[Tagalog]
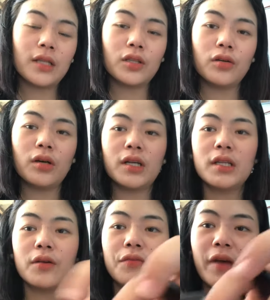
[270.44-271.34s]
Ito yung
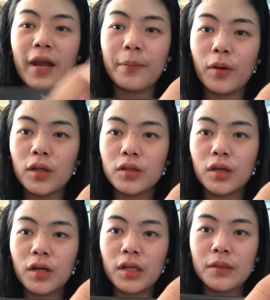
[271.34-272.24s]
kanyang fire
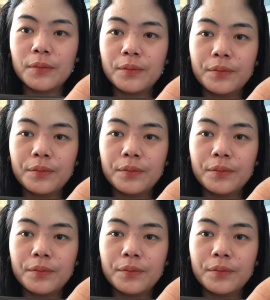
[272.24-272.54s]
button.